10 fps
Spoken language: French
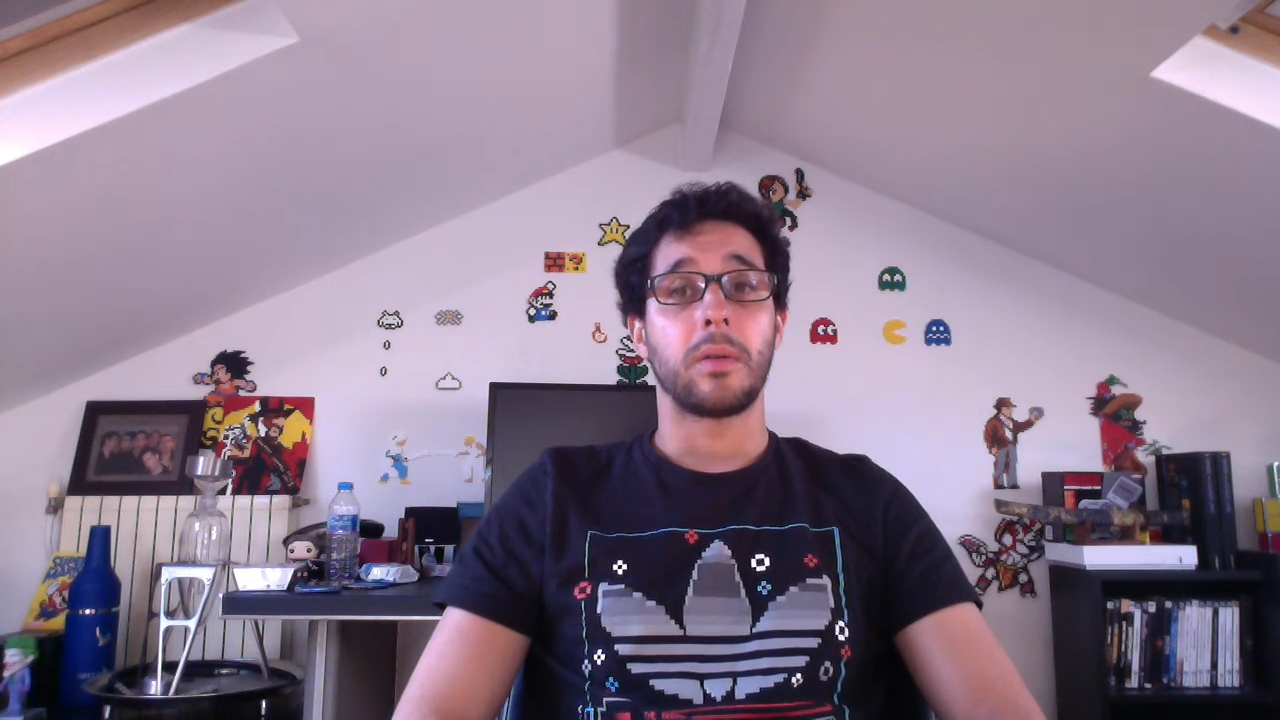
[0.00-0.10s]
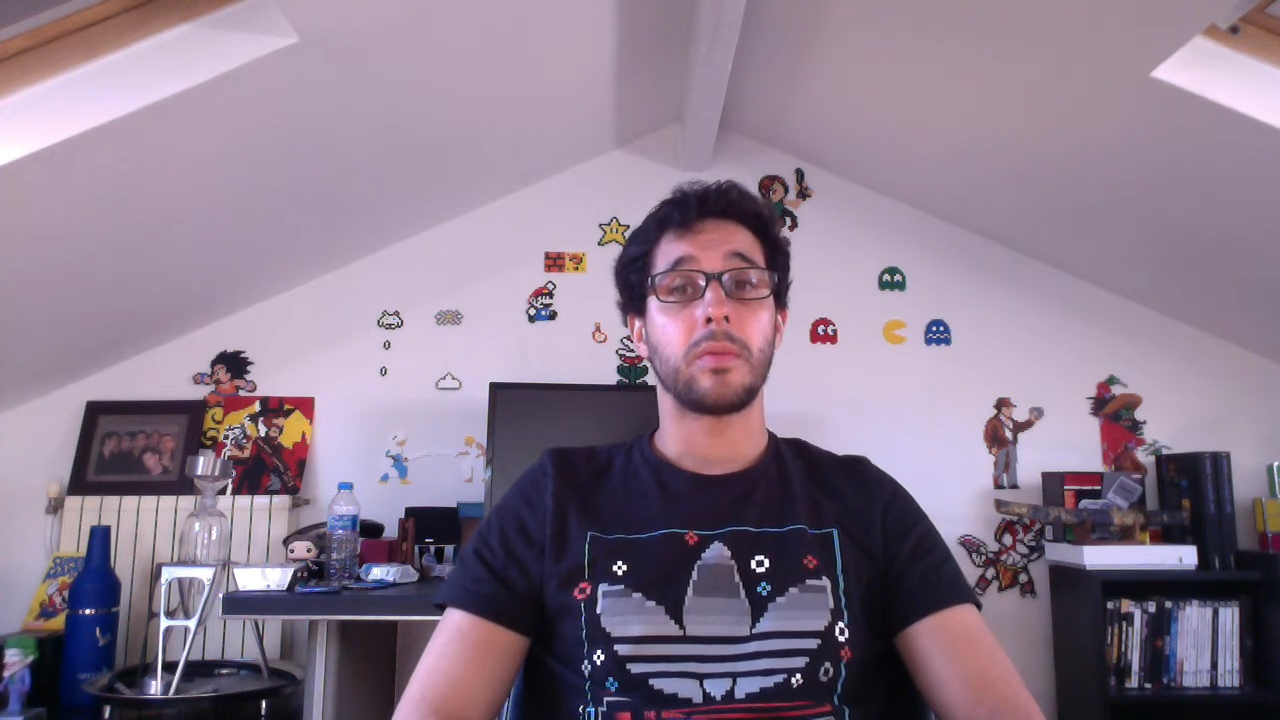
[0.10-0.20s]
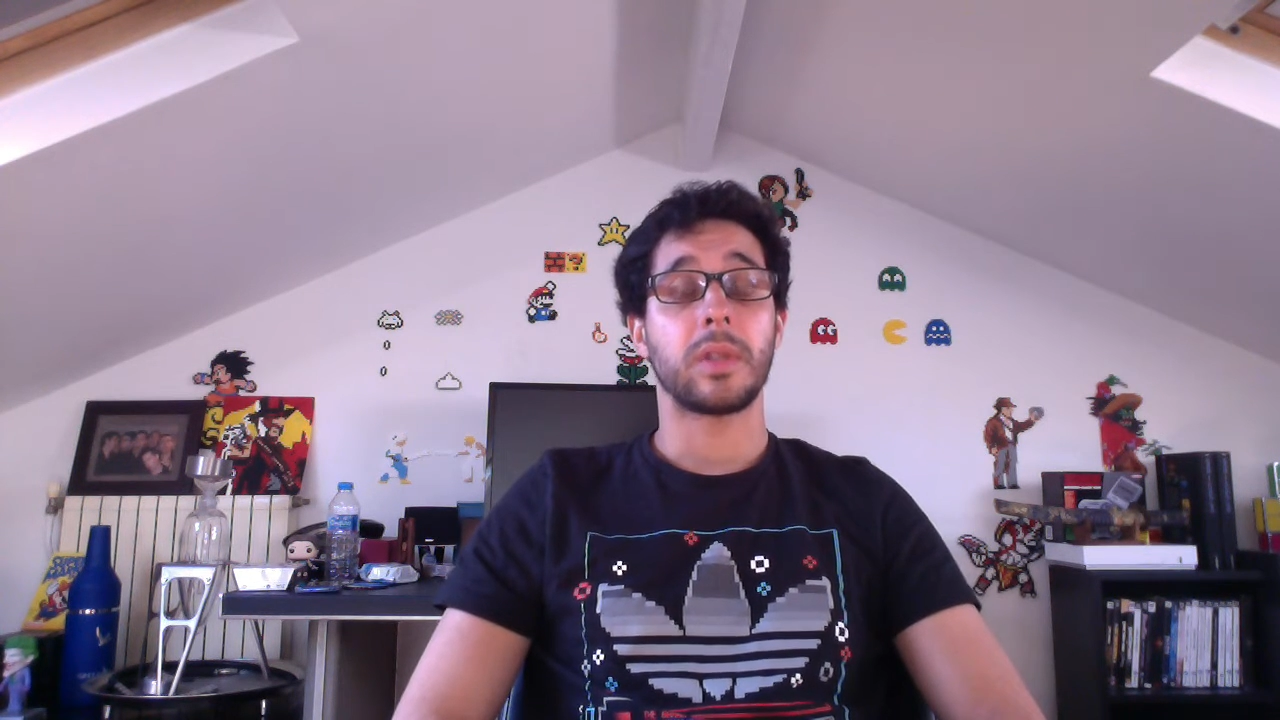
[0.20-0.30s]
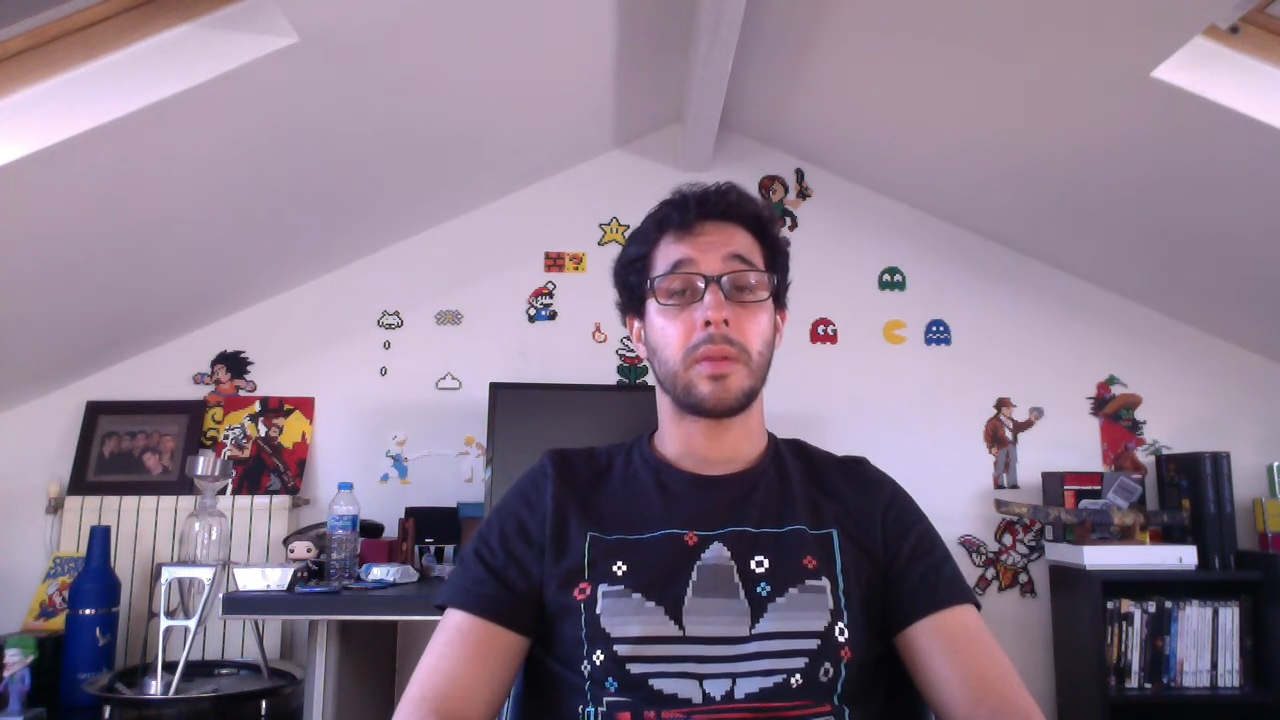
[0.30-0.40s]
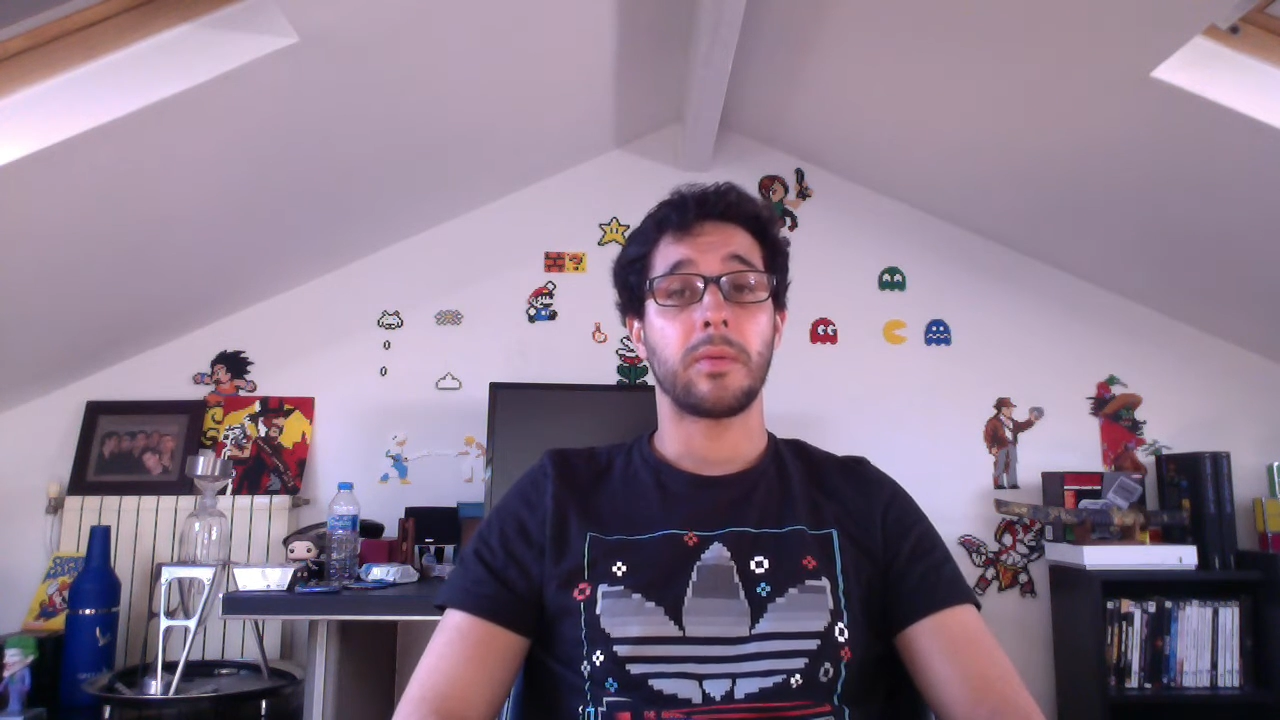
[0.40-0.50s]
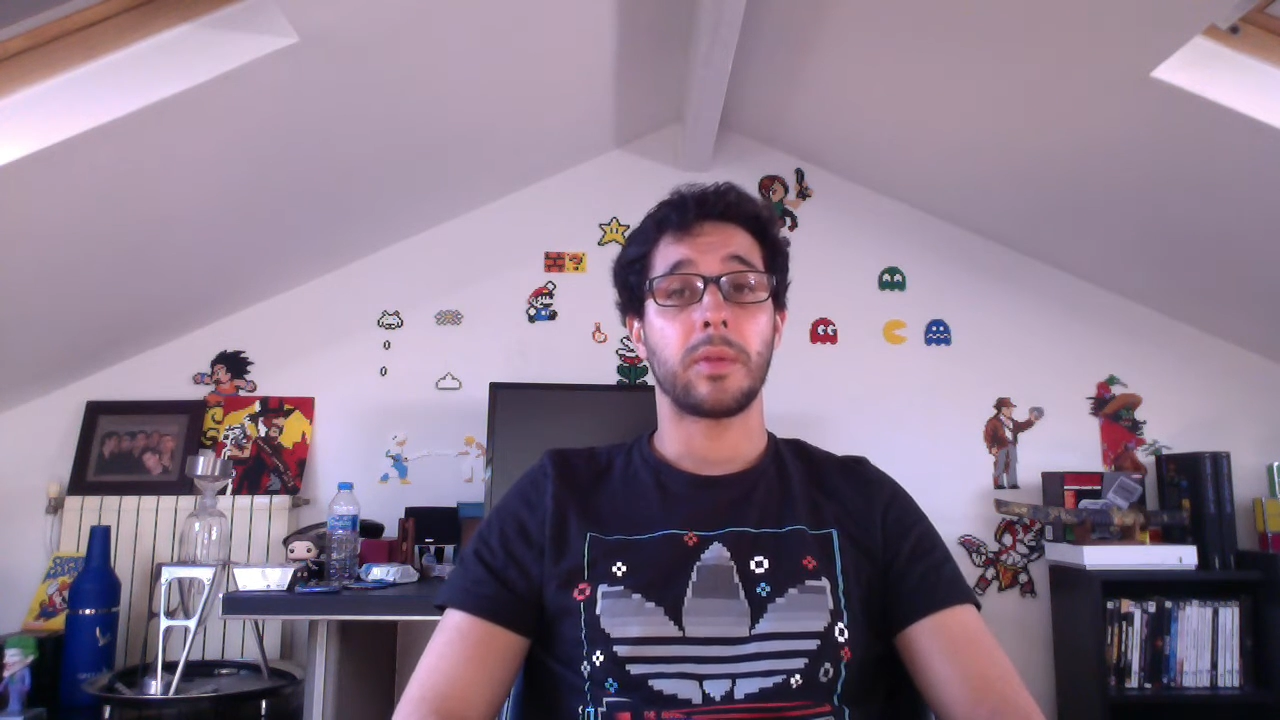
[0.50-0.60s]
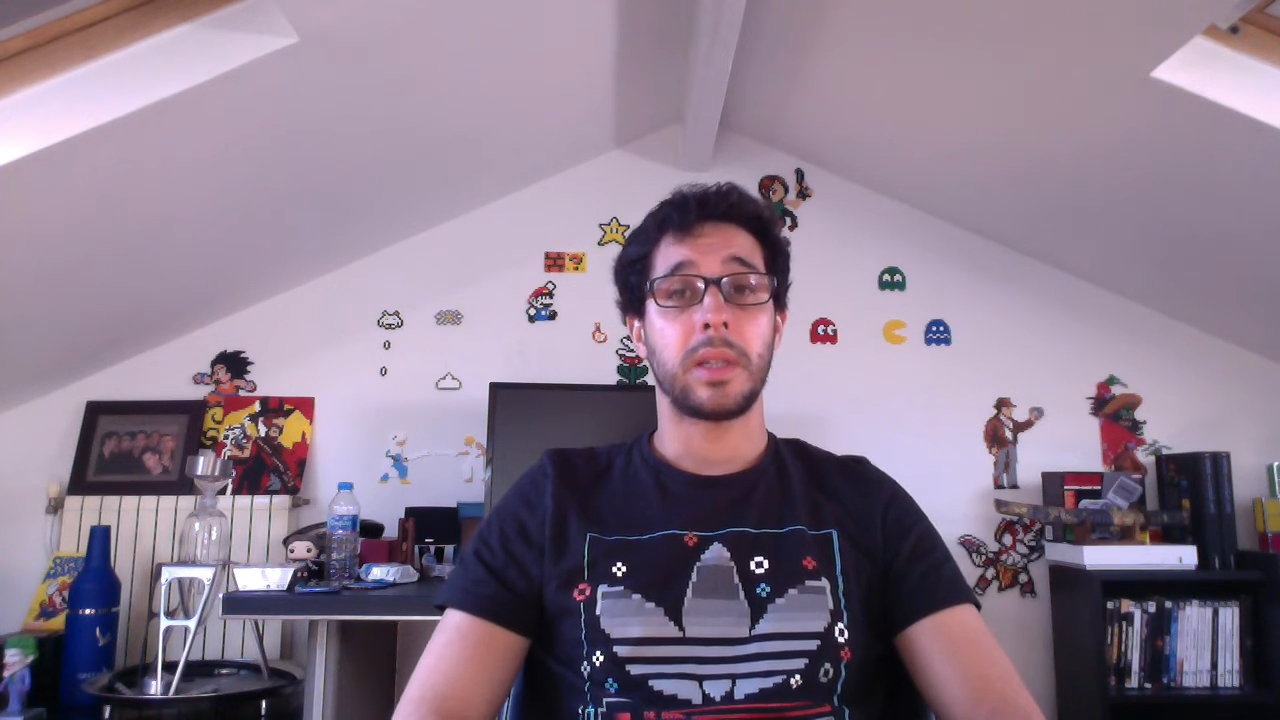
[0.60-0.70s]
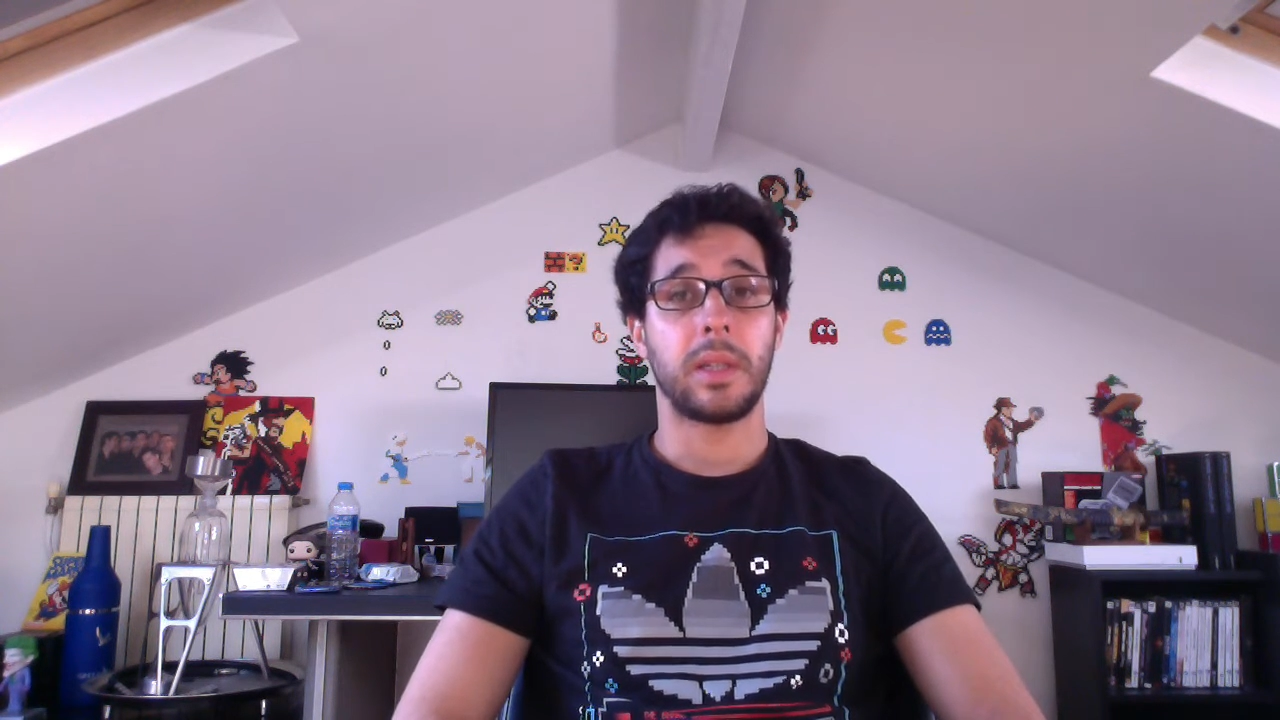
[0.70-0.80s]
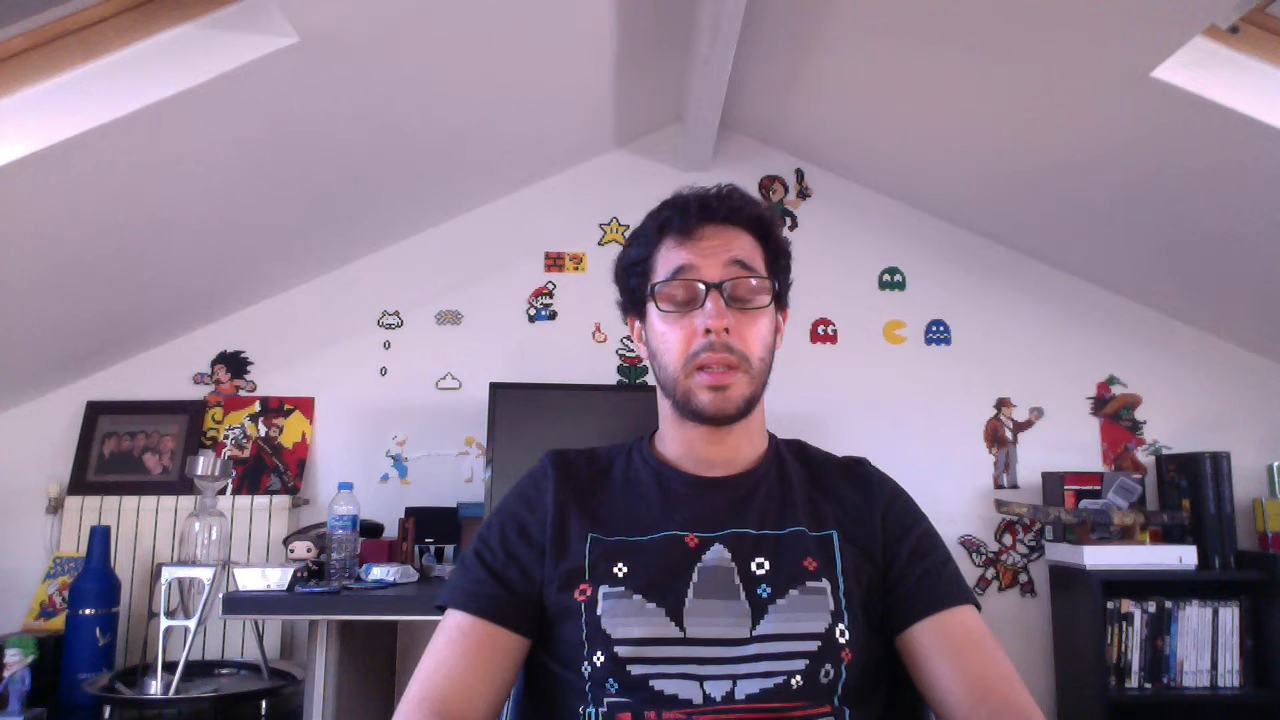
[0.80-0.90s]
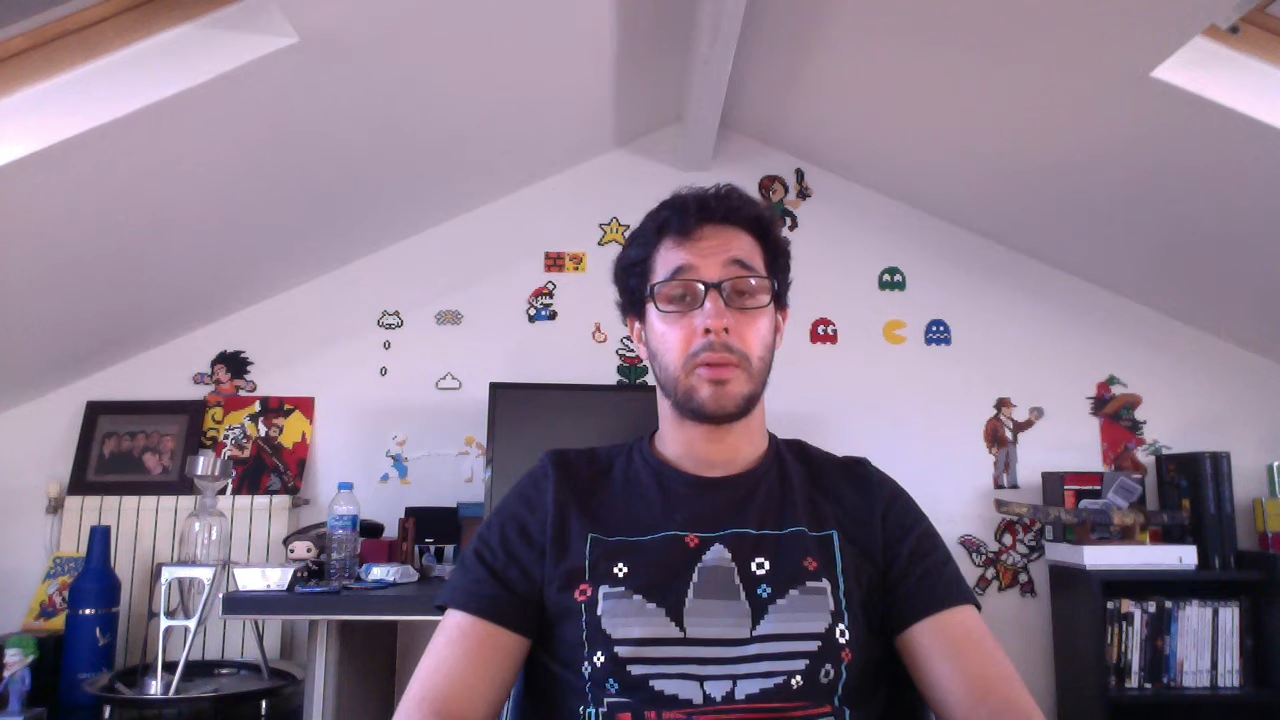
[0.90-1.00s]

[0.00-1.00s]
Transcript: nous avons décidé